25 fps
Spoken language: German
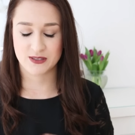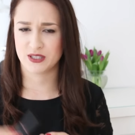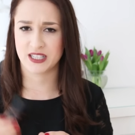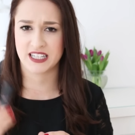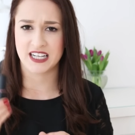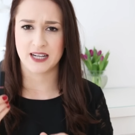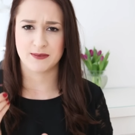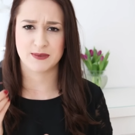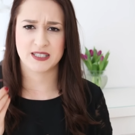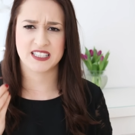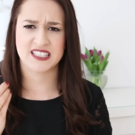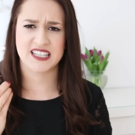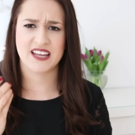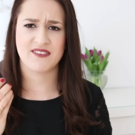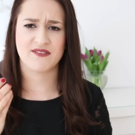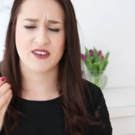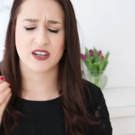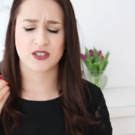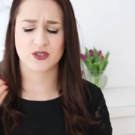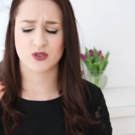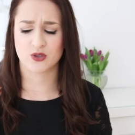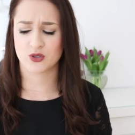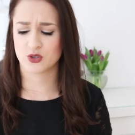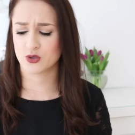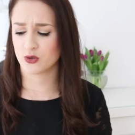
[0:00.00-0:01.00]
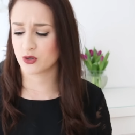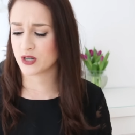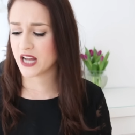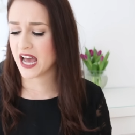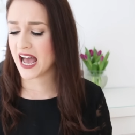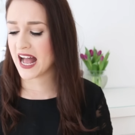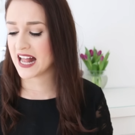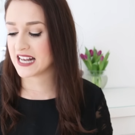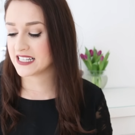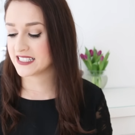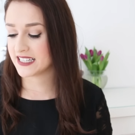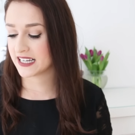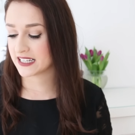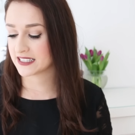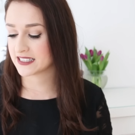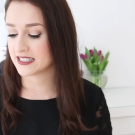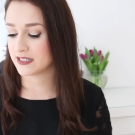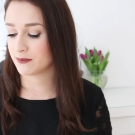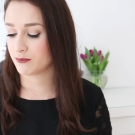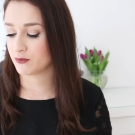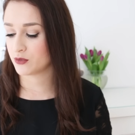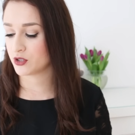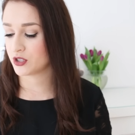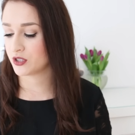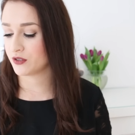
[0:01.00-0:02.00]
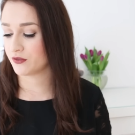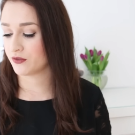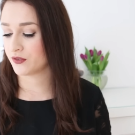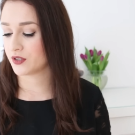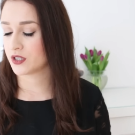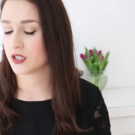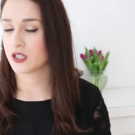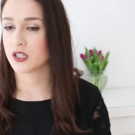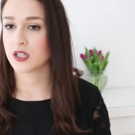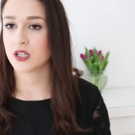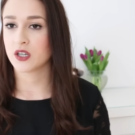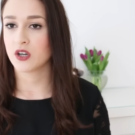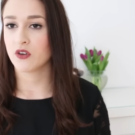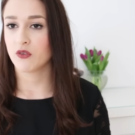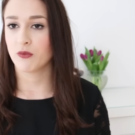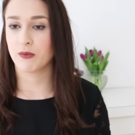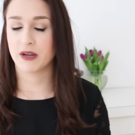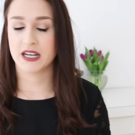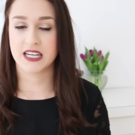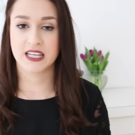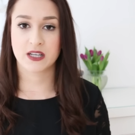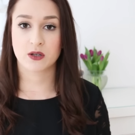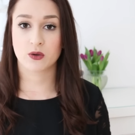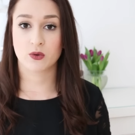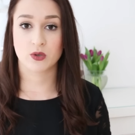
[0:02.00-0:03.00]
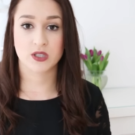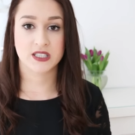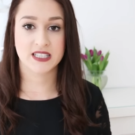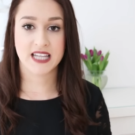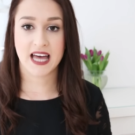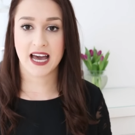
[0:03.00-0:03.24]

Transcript: Und ich glaube, das ist einfach so ein schöner Alltagslippenstift, wo man nicht groß